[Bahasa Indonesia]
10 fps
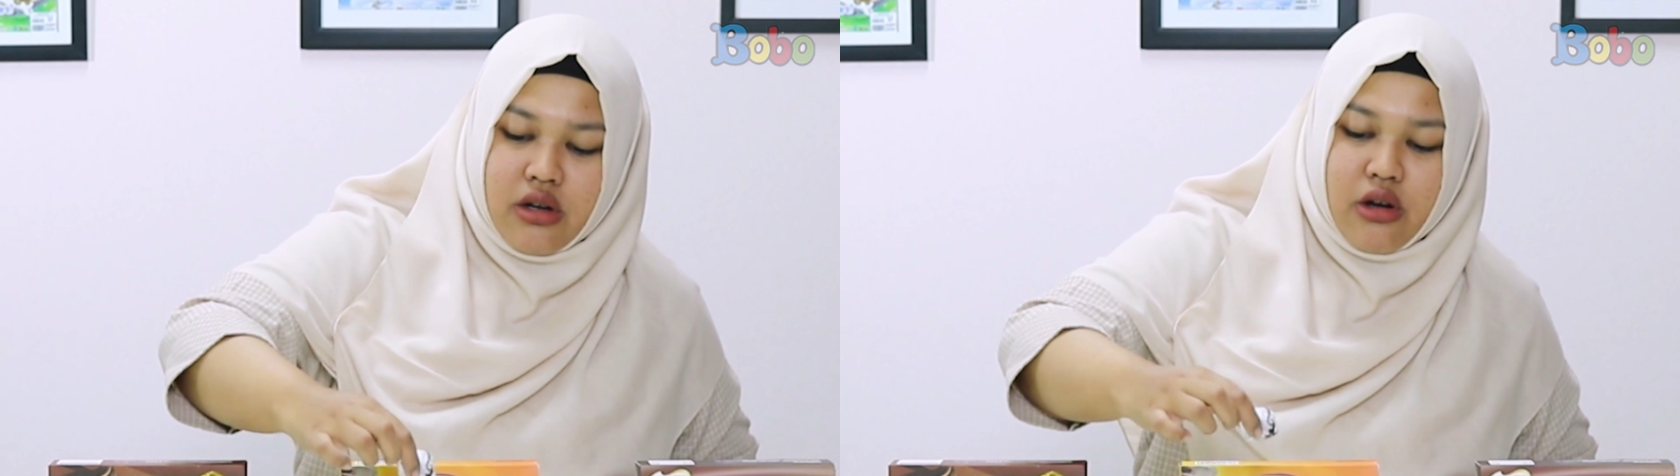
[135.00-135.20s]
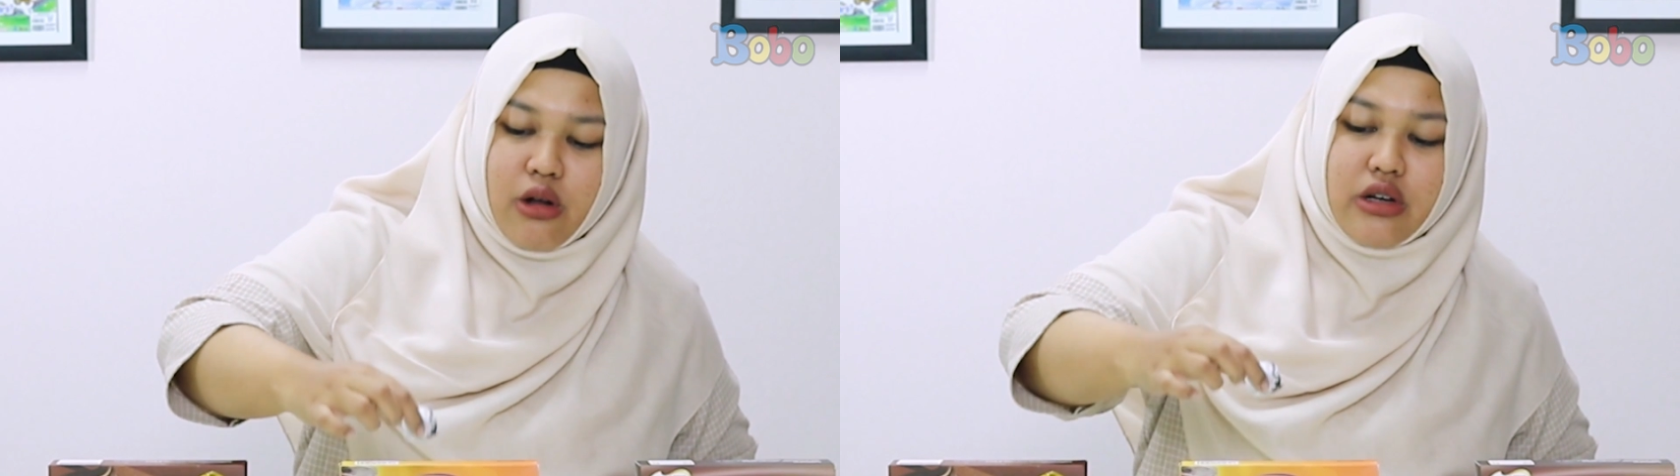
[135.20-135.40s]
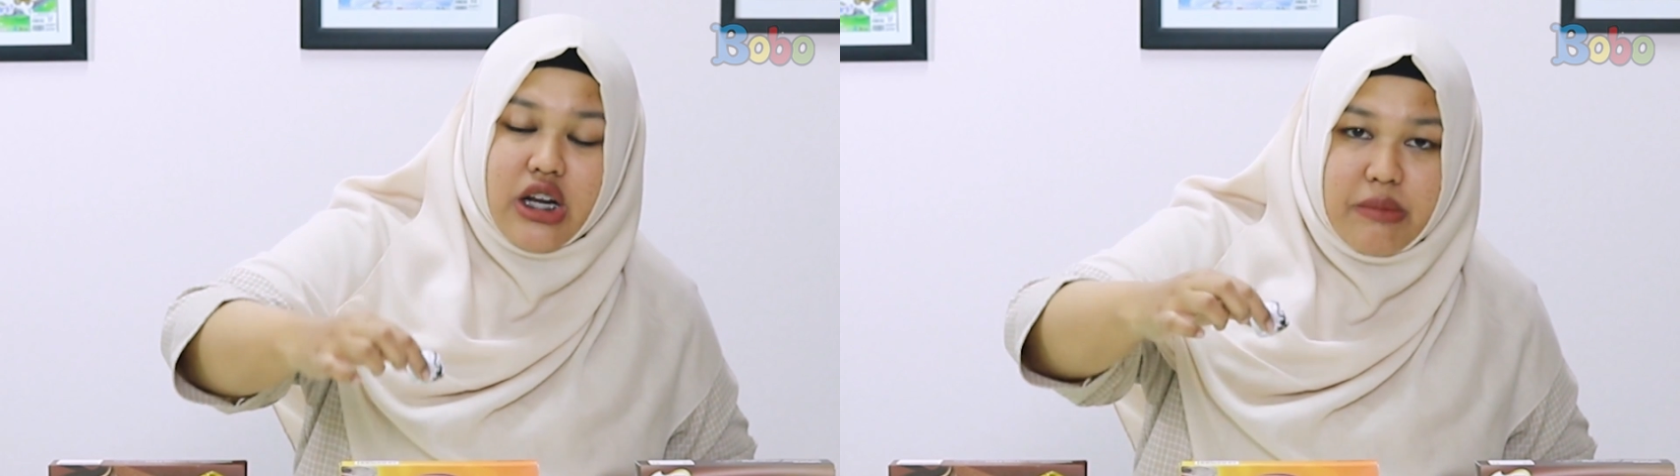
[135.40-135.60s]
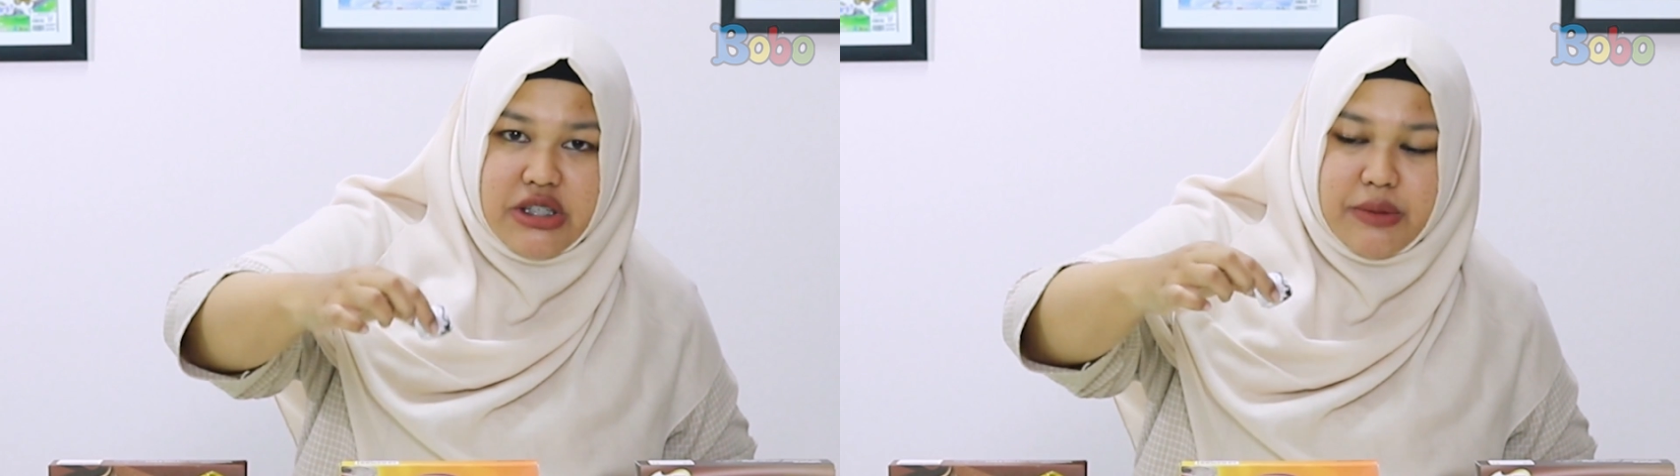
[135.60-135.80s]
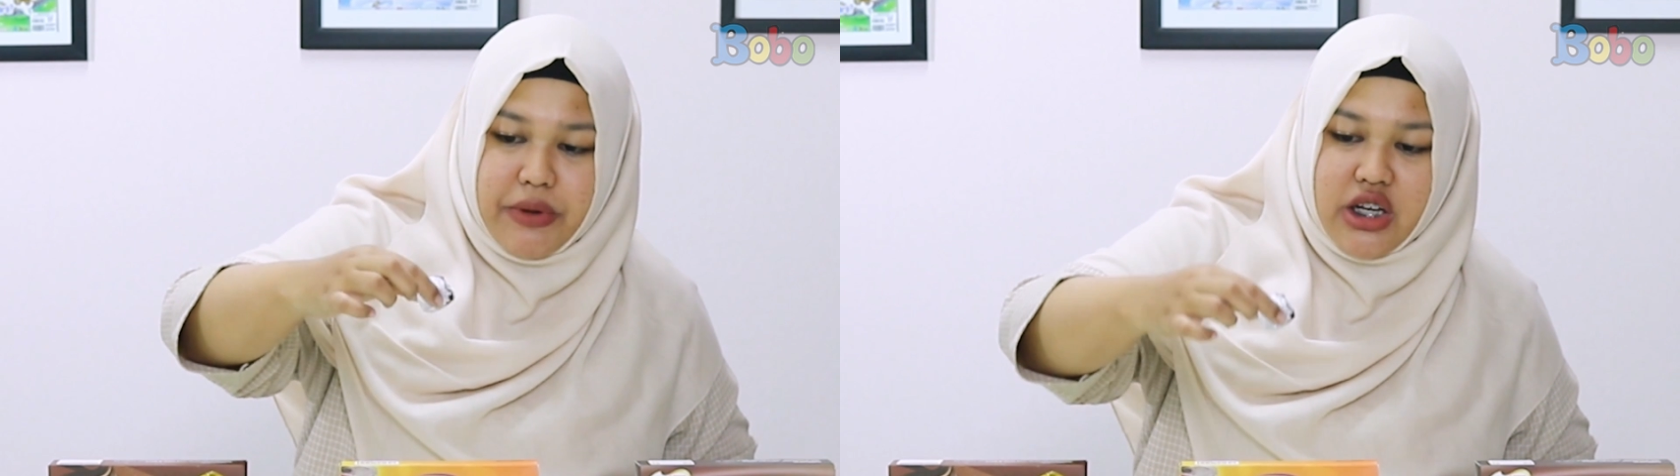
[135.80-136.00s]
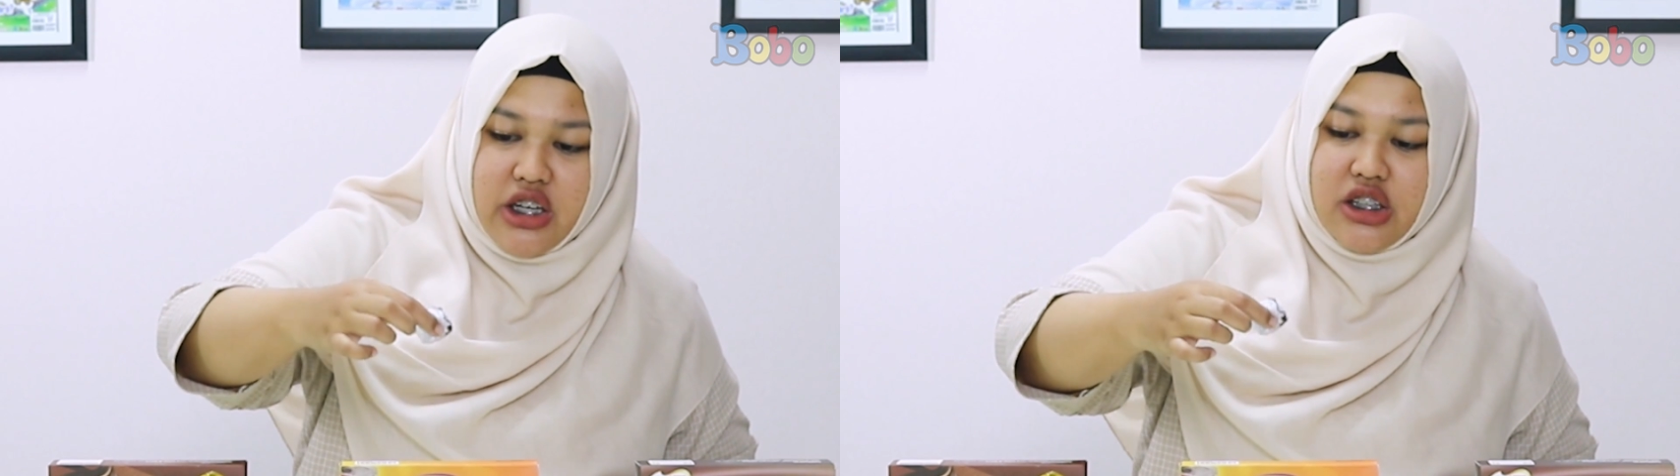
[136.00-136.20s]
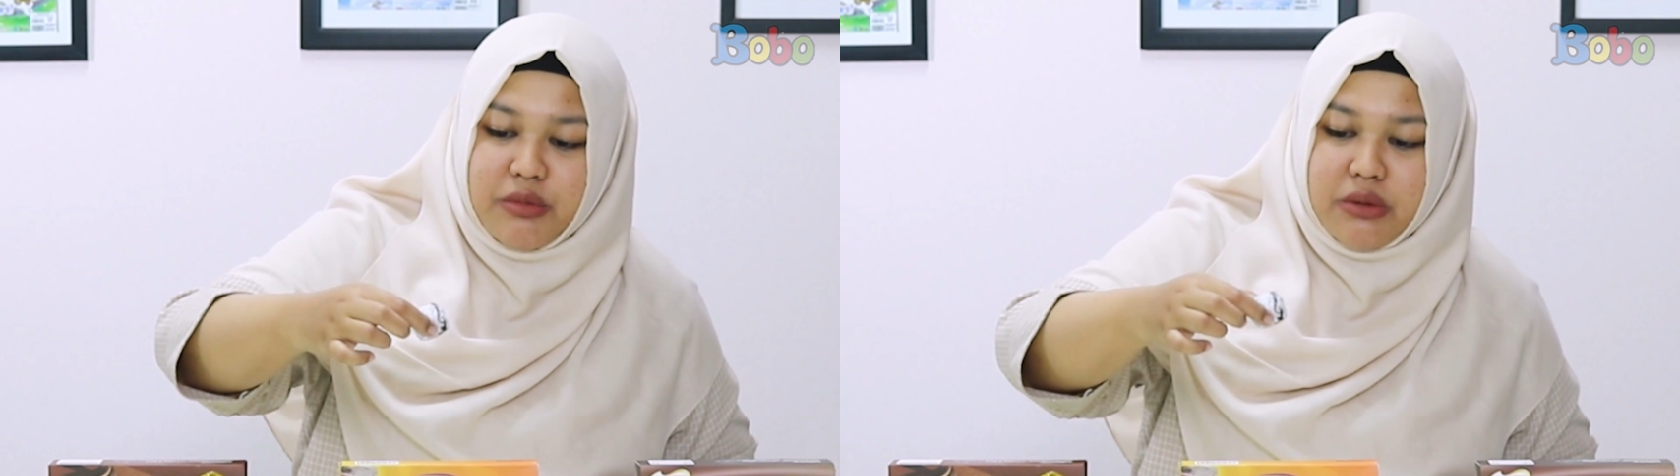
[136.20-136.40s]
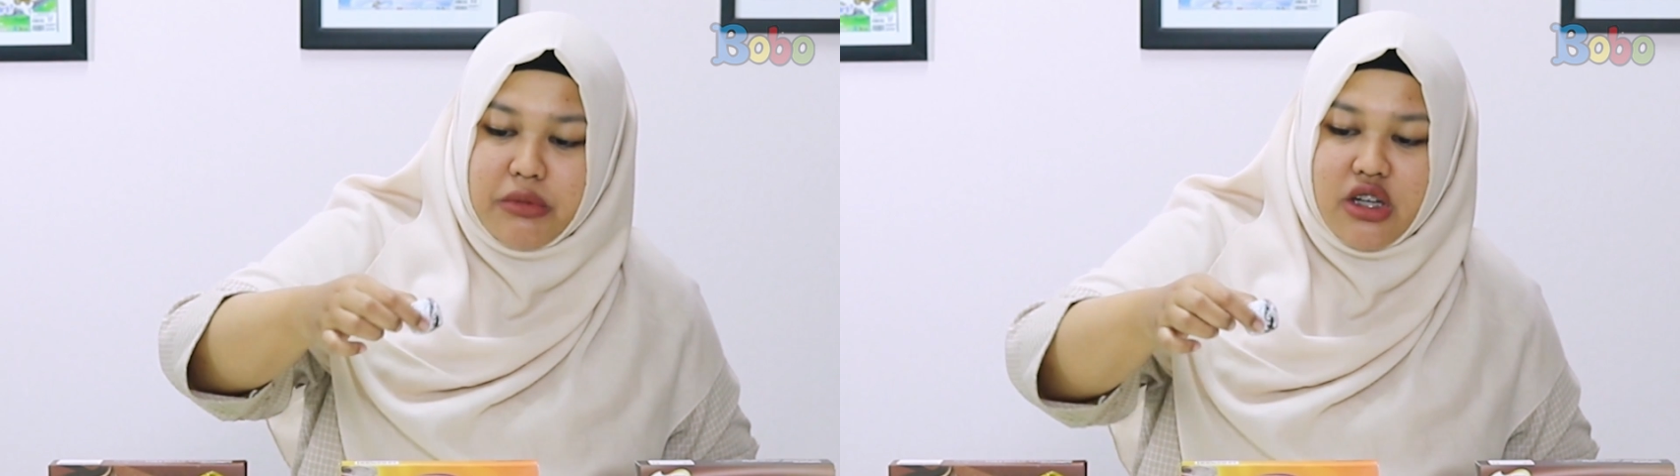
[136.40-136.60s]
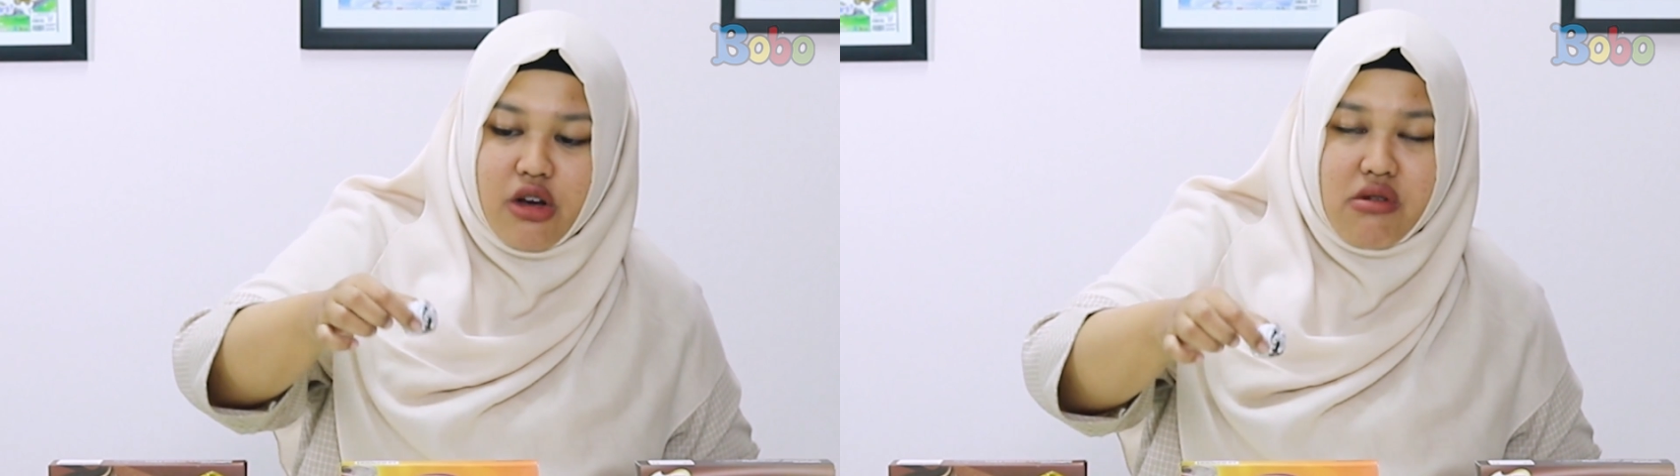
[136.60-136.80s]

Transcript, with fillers: Oh dari pas dipegang ini teman-teman yang